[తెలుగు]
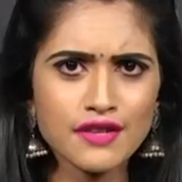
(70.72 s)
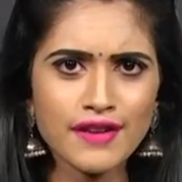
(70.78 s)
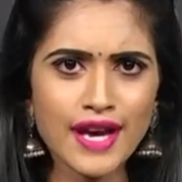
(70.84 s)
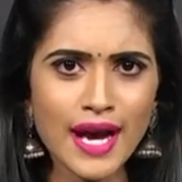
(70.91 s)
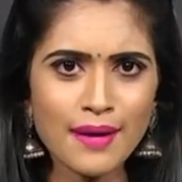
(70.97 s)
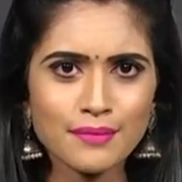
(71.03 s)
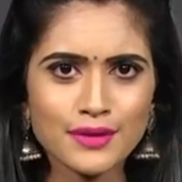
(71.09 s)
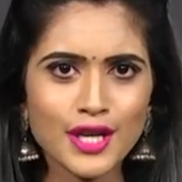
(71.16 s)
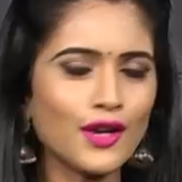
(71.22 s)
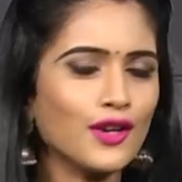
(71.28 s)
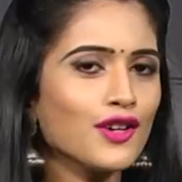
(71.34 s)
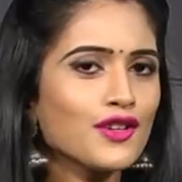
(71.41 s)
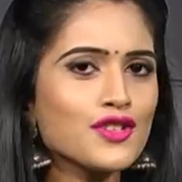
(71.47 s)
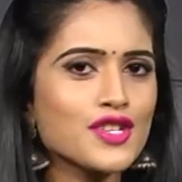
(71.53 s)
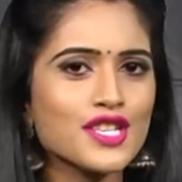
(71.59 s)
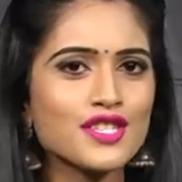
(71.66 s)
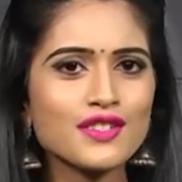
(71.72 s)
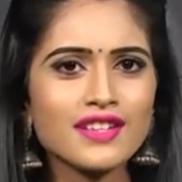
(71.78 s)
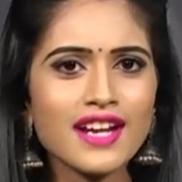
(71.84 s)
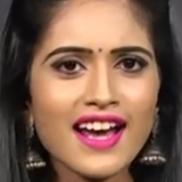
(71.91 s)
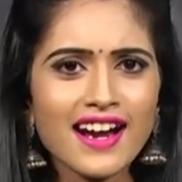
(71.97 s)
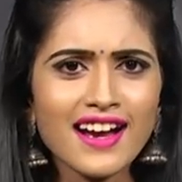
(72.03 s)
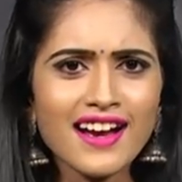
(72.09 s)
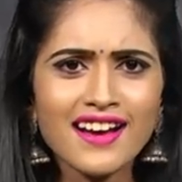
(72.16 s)
టీవీ యాప్ డౌన్లోడ్
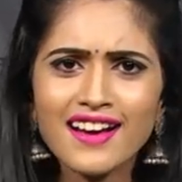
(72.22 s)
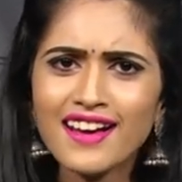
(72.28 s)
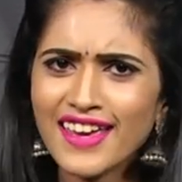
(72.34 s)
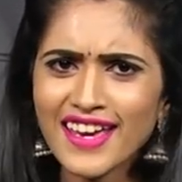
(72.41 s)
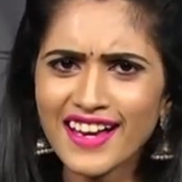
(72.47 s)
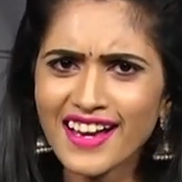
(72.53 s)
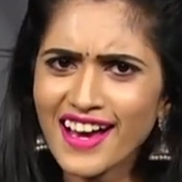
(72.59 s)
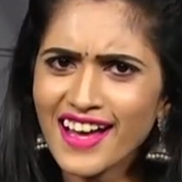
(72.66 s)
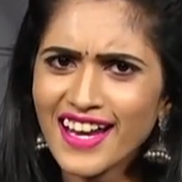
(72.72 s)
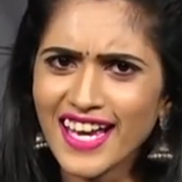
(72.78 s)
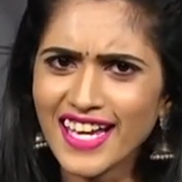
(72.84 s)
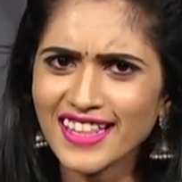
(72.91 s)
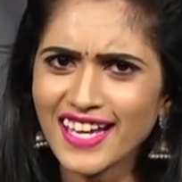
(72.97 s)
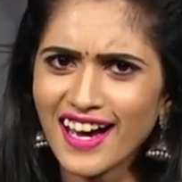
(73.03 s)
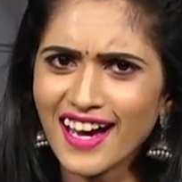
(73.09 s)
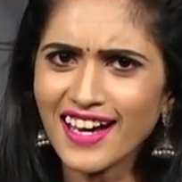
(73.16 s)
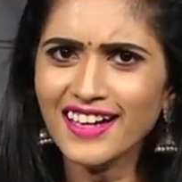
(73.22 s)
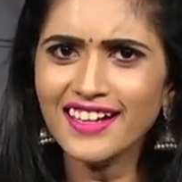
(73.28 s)
చేసుకున్నారా ఇంకా లేదా